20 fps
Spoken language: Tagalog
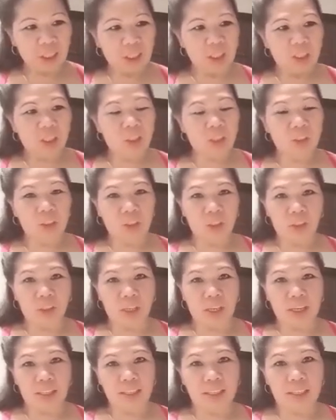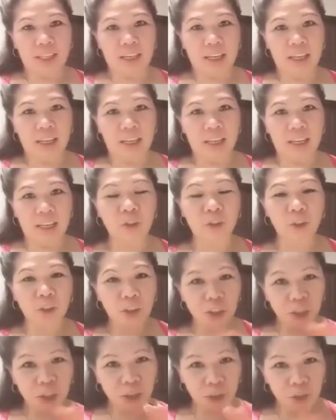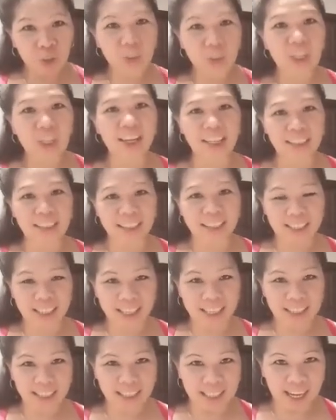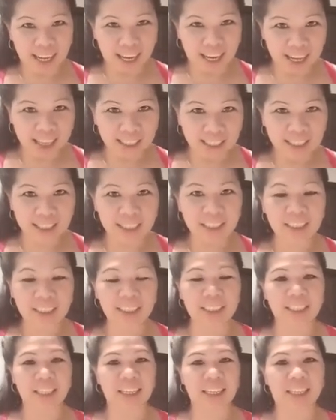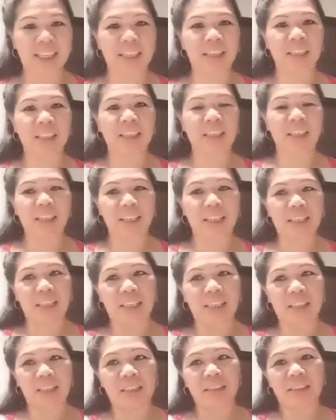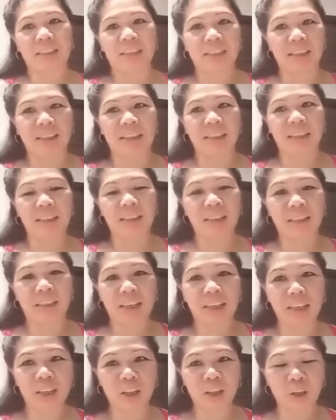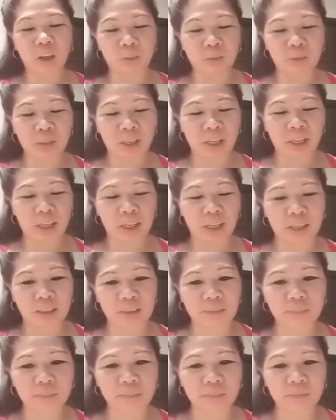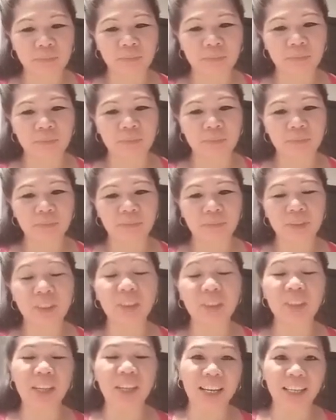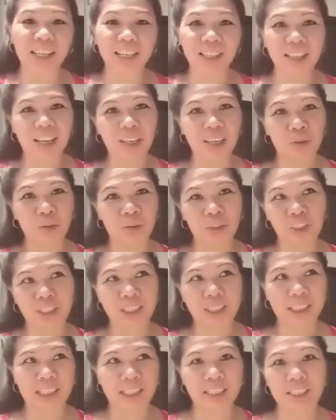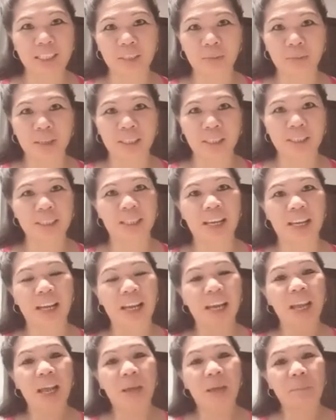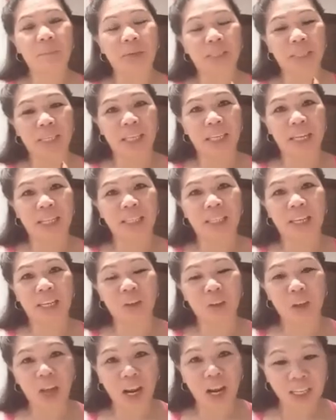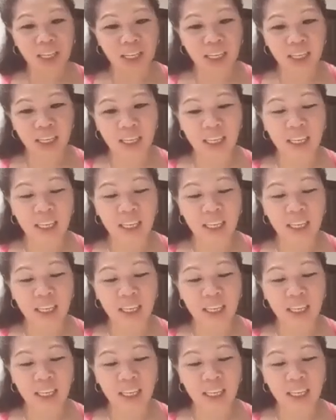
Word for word: So, at uh, good, good health sa ating lahat. At uh, I hope na yun lang, I wish sa Christmas na masaya tayo lagi,